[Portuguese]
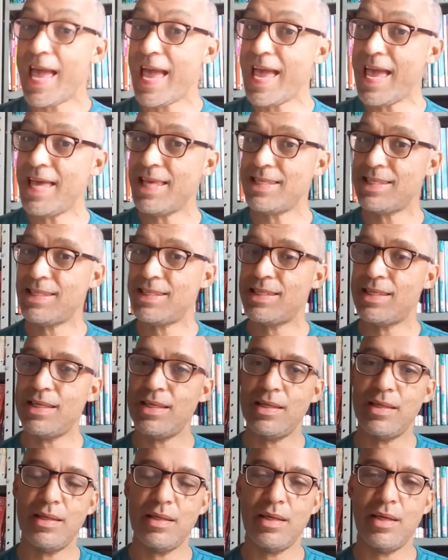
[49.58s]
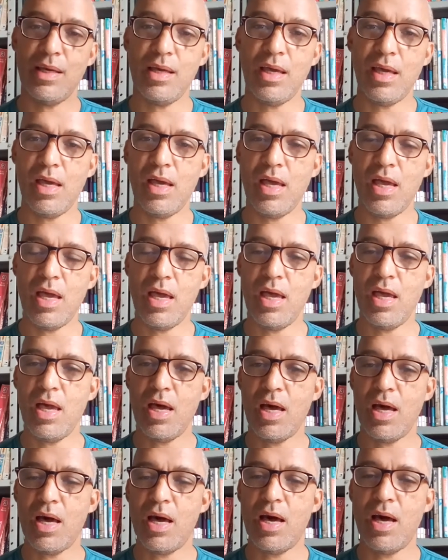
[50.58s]
Essa é
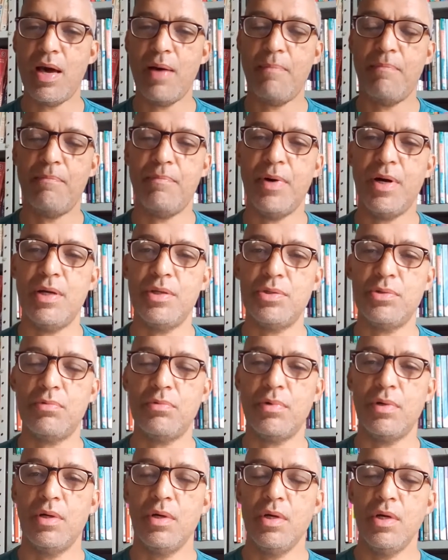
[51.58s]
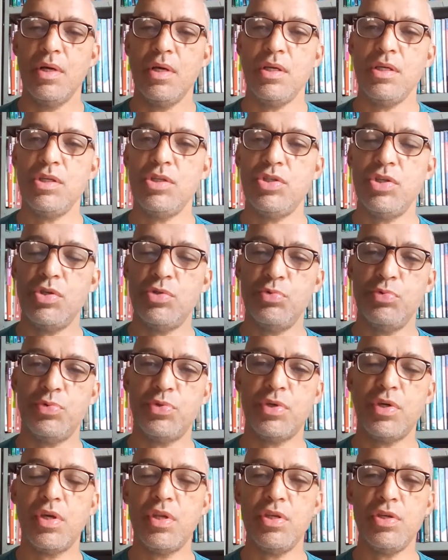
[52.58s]
a Páscoa. E
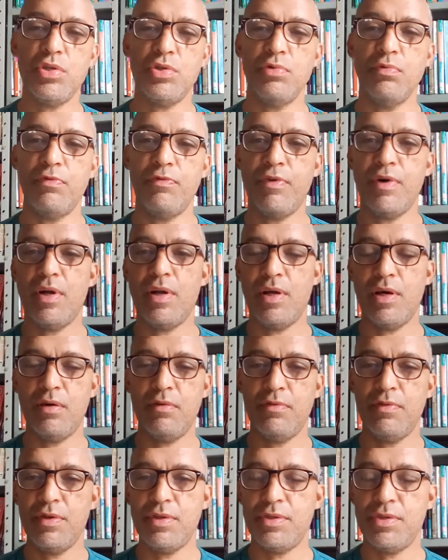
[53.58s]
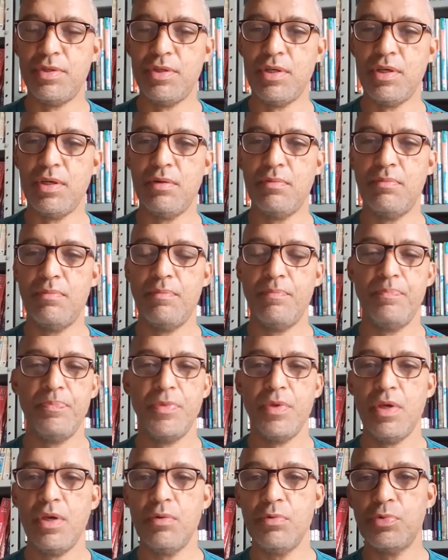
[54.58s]
Jesus Cristo falava assim:
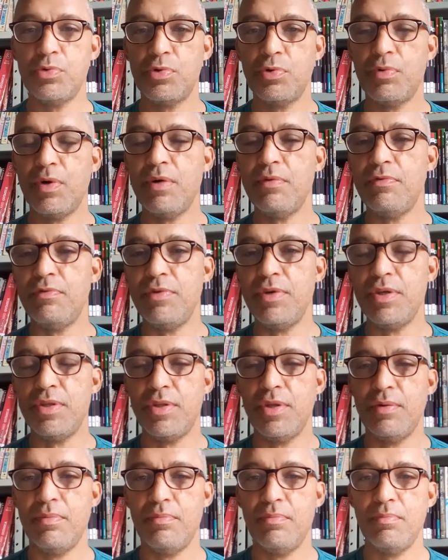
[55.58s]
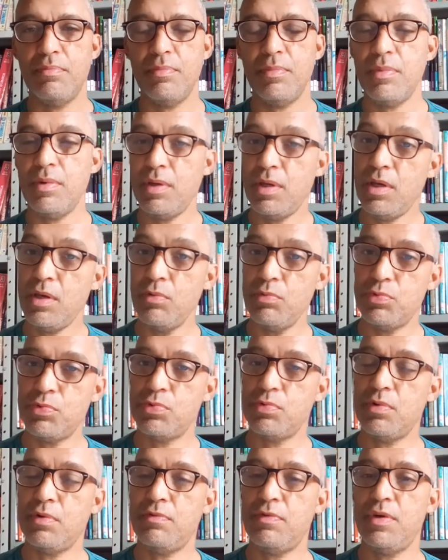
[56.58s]
Eu sou a vida, eu
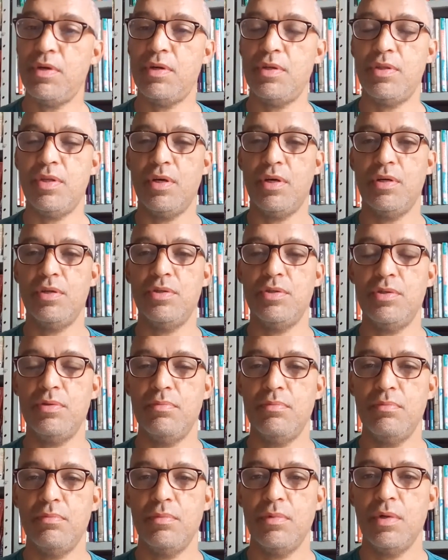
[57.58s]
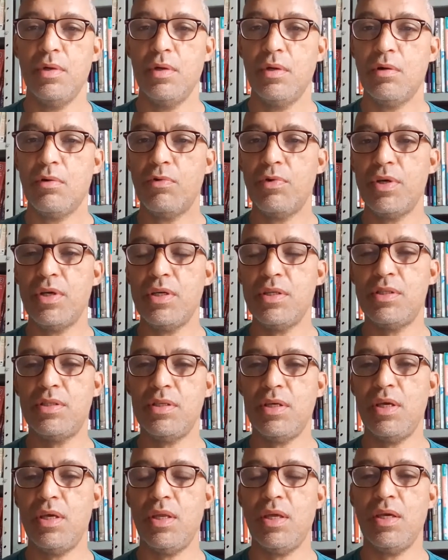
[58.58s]
sou a verdade.
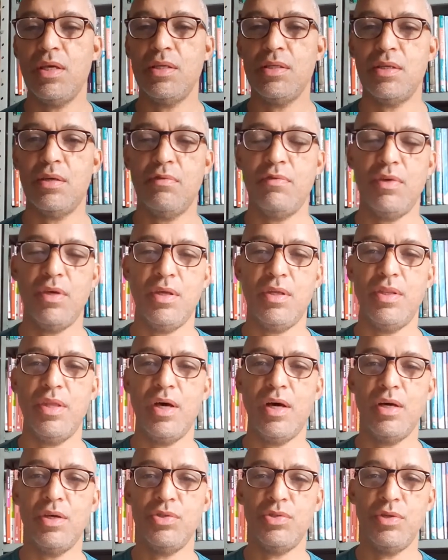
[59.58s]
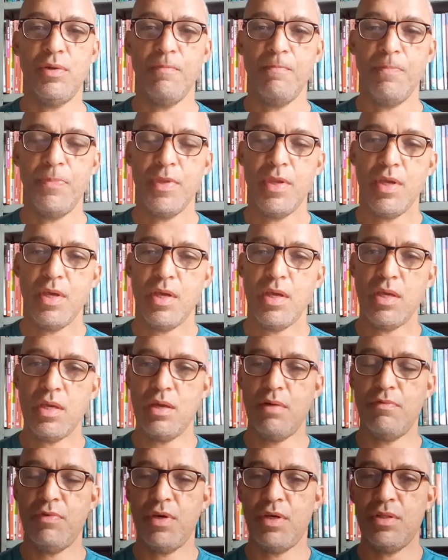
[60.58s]
Conhecereis a verdade e
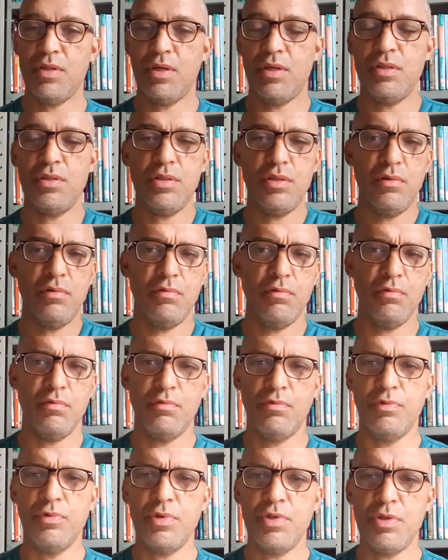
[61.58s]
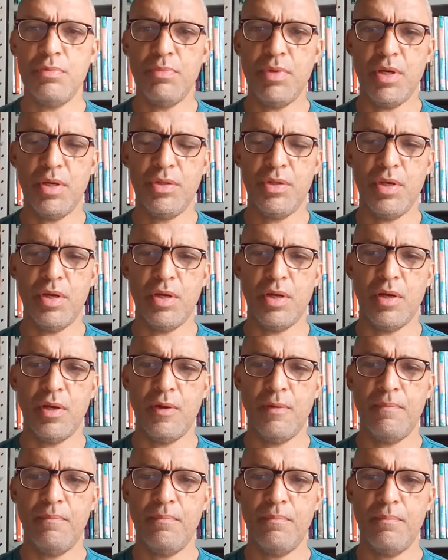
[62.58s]
a verdade vos
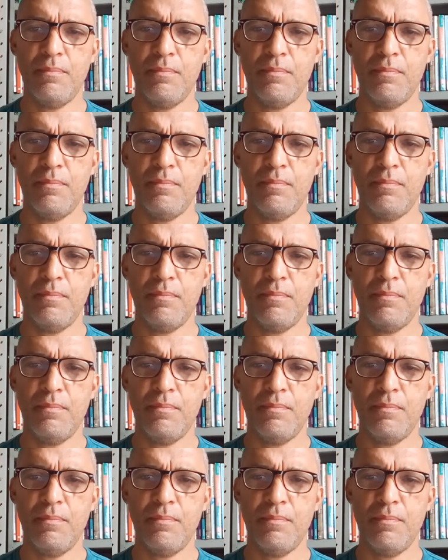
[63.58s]
libertará.